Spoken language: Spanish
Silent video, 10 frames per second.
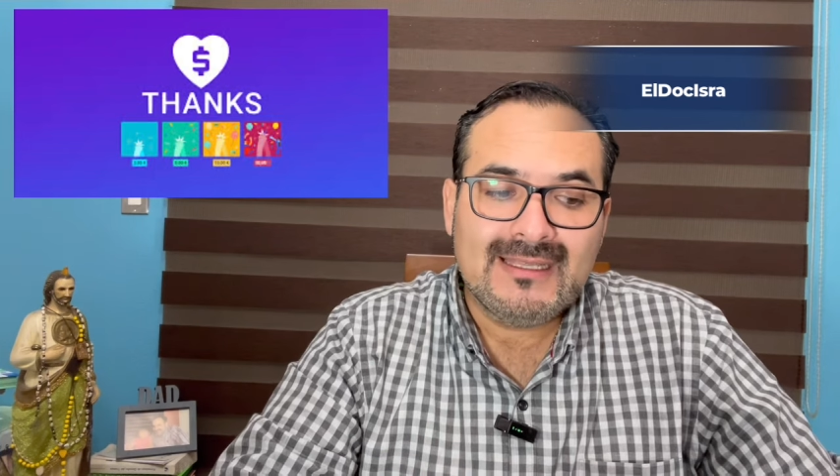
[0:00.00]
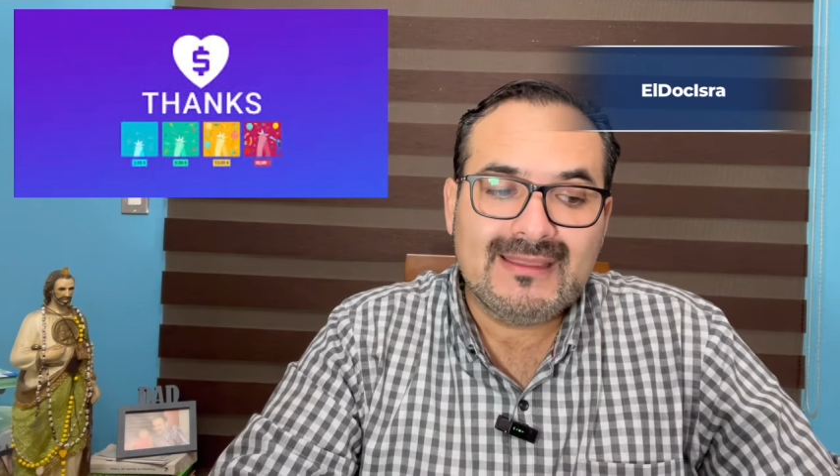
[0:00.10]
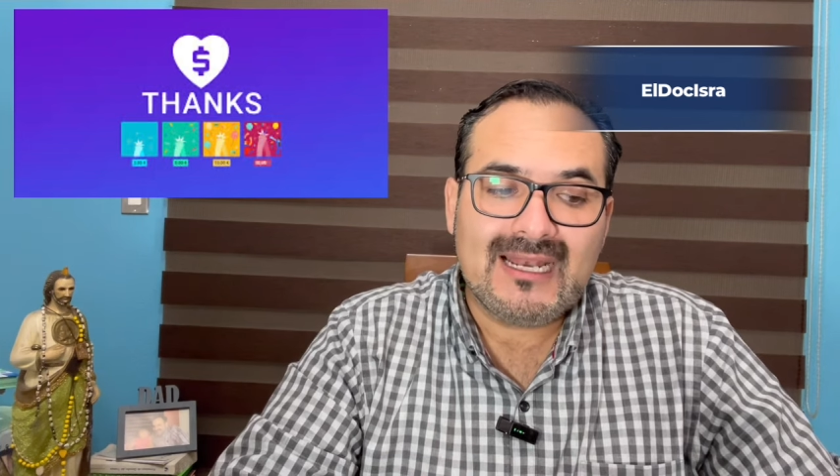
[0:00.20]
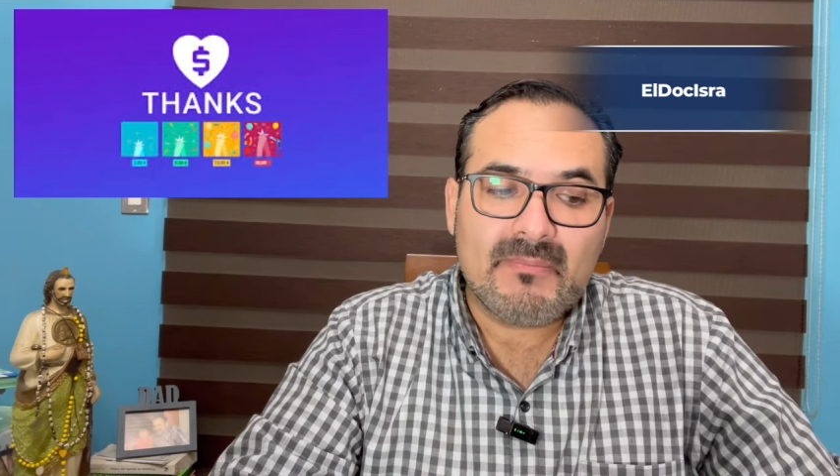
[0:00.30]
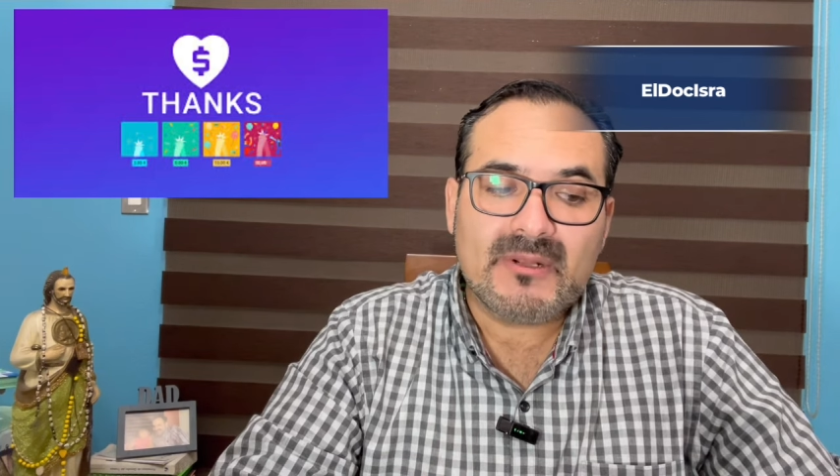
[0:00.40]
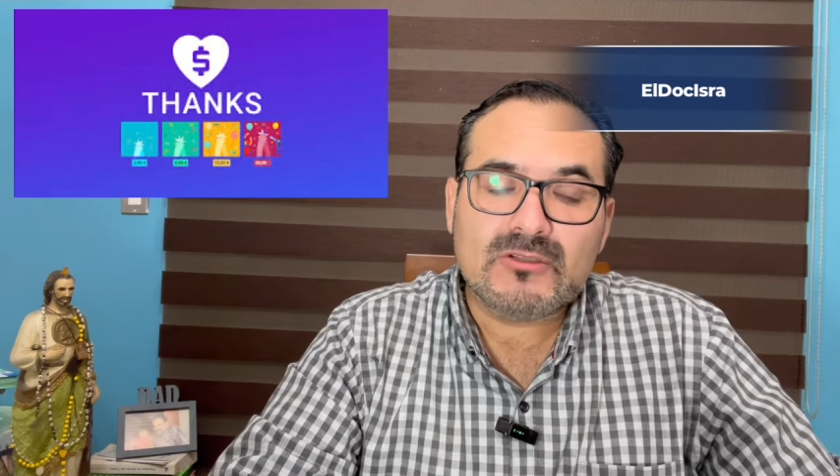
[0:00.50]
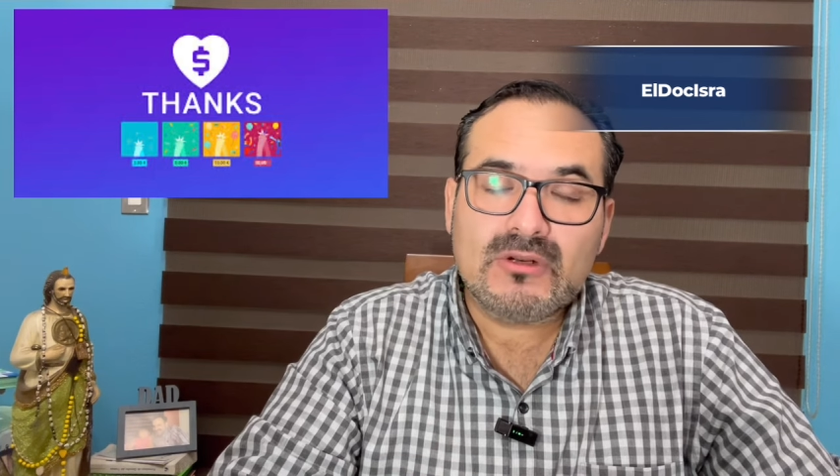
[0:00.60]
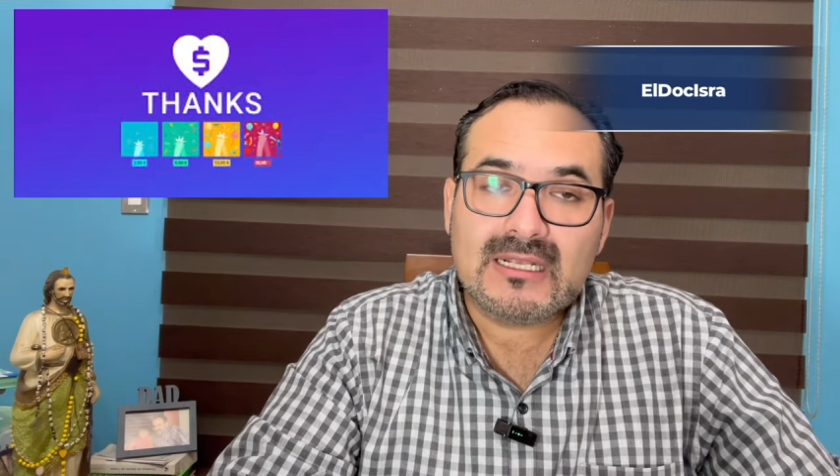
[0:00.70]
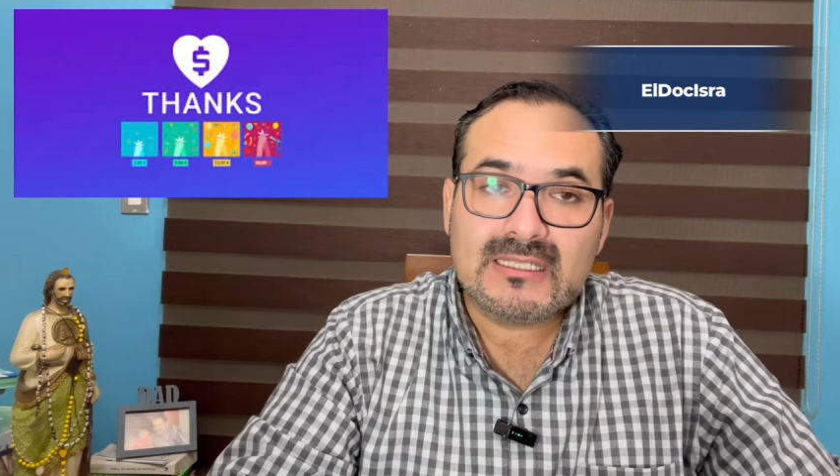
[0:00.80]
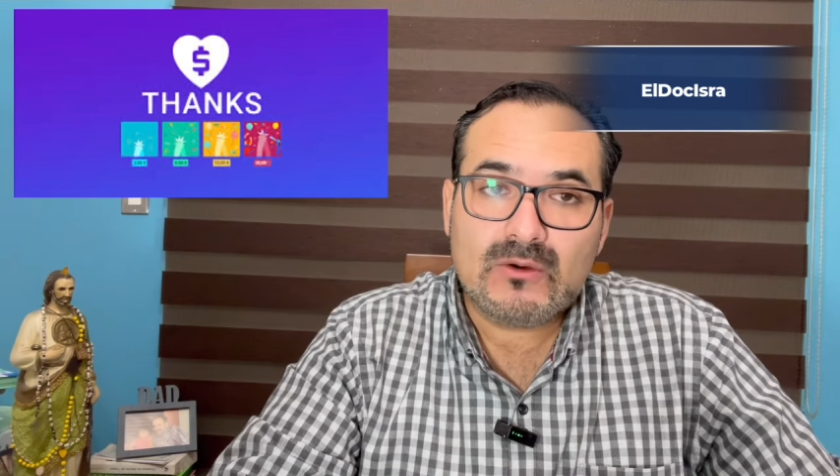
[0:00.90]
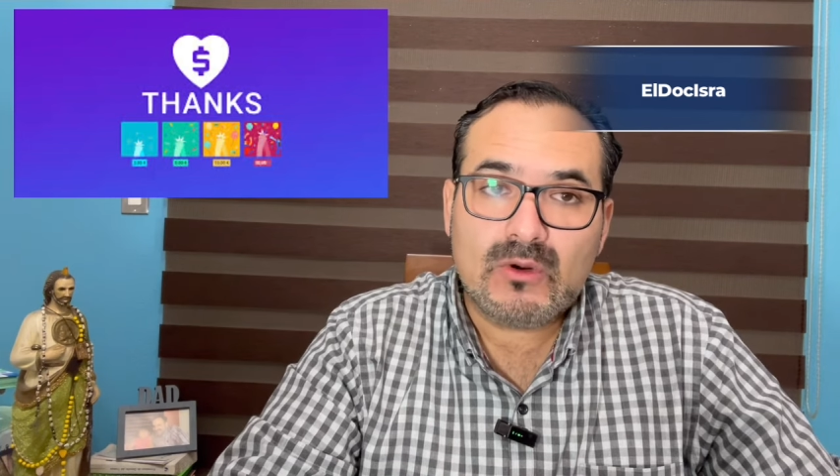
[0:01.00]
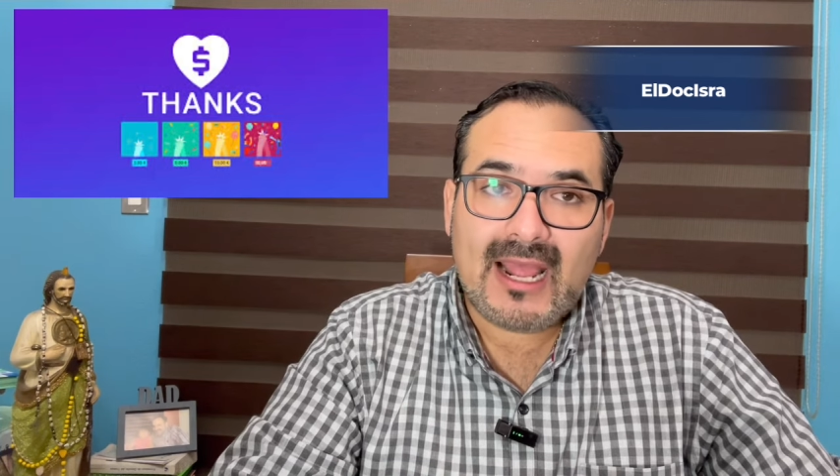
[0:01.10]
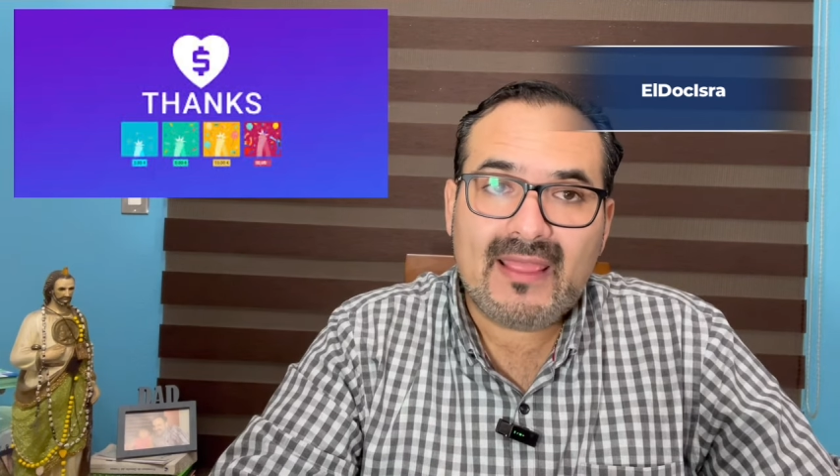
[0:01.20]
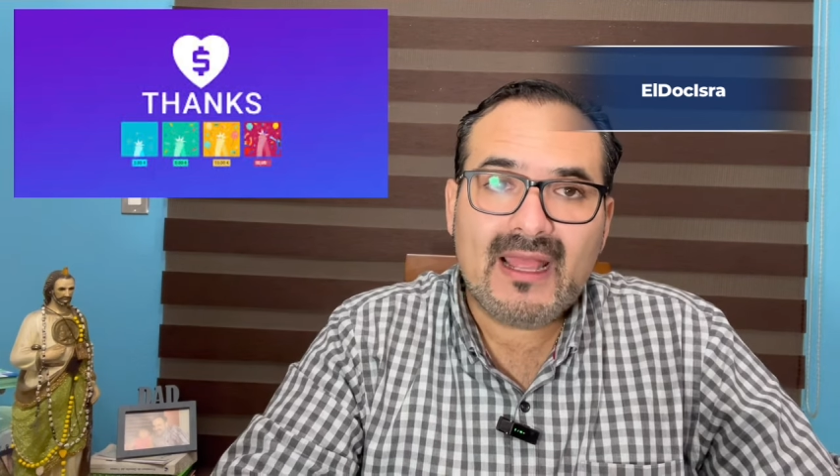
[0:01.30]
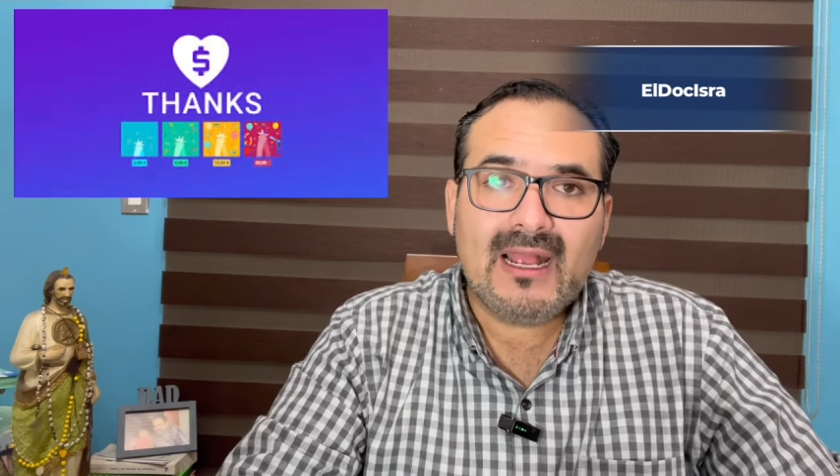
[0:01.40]
de la persona
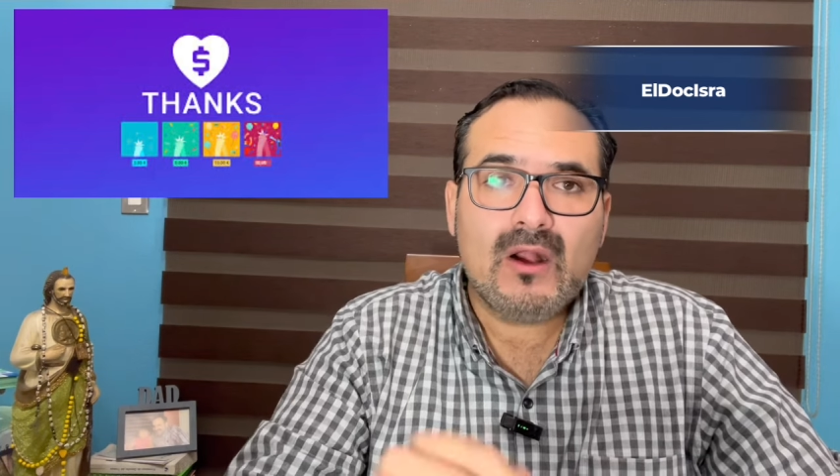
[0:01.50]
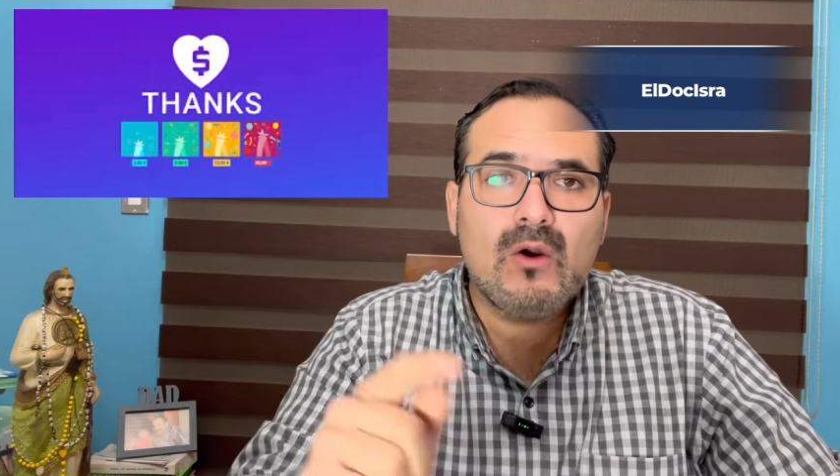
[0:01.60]
asegurada